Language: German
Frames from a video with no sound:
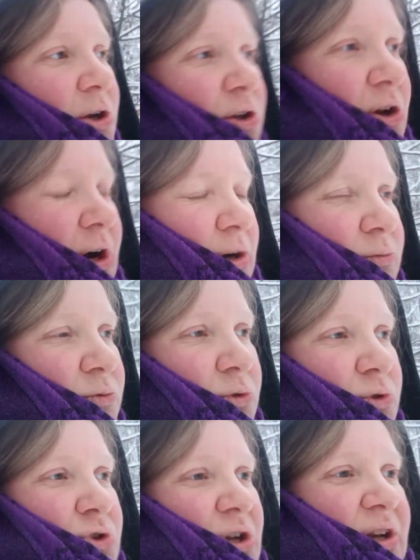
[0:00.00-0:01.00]
ja,
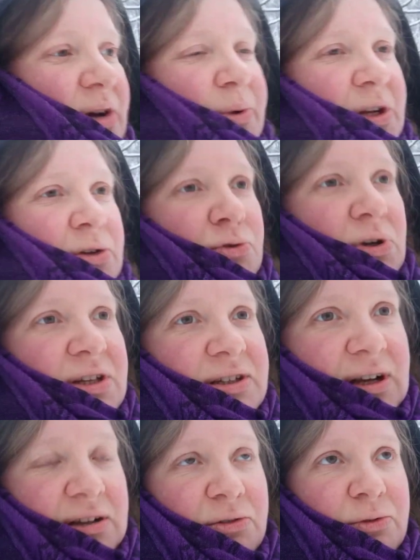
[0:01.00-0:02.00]
und dann kann man
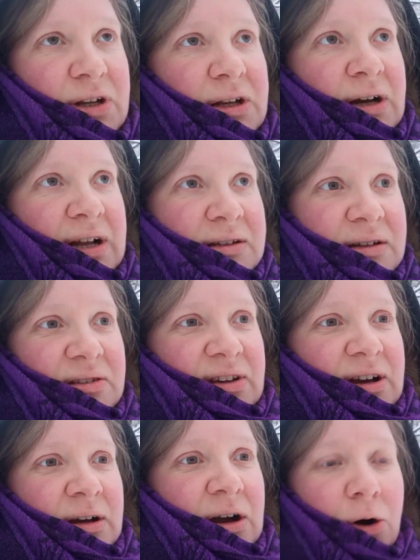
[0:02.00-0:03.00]
natürlich ganz viele andere
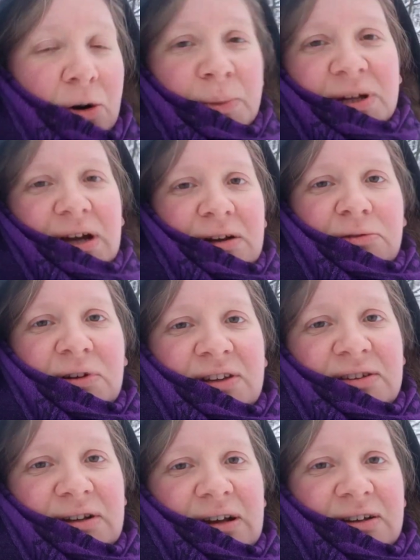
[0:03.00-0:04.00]
Sachen auch mit
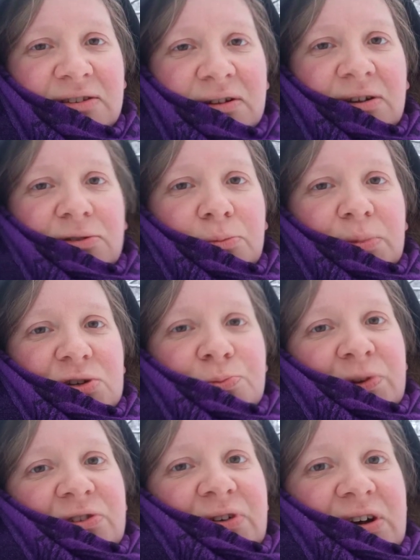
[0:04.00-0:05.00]
einfließen lassen. Also
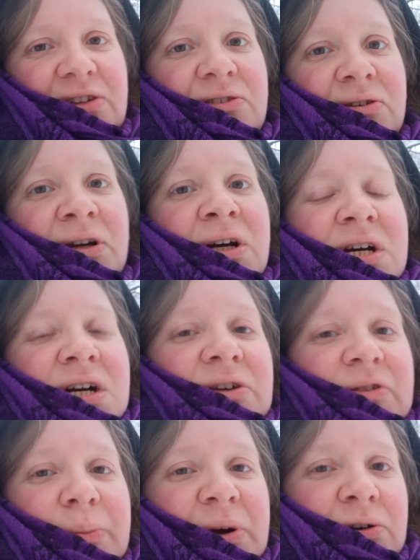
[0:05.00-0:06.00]
beispielsweise,
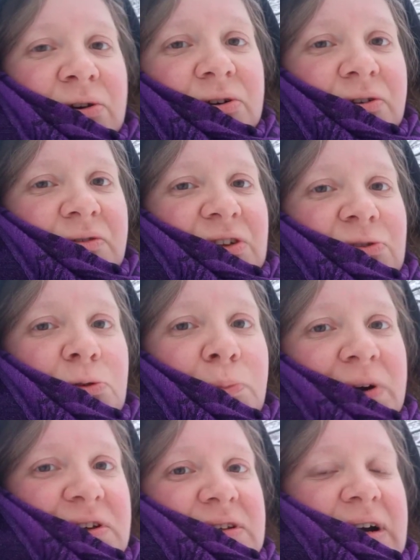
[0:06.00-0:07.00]
wenn man noch irgendwas
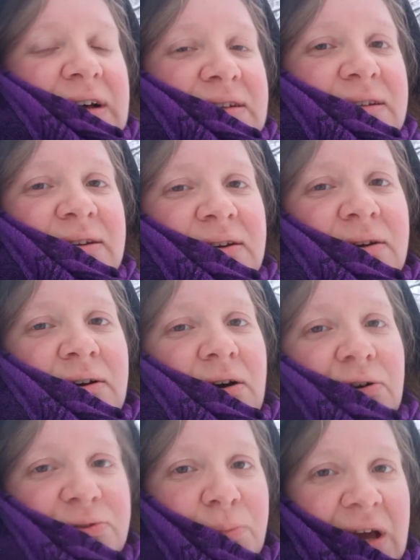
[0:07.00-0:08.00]
übrig hat
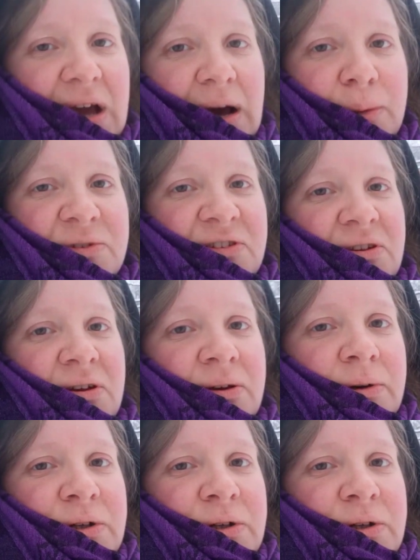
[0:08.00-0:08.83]
aus dem Herbst,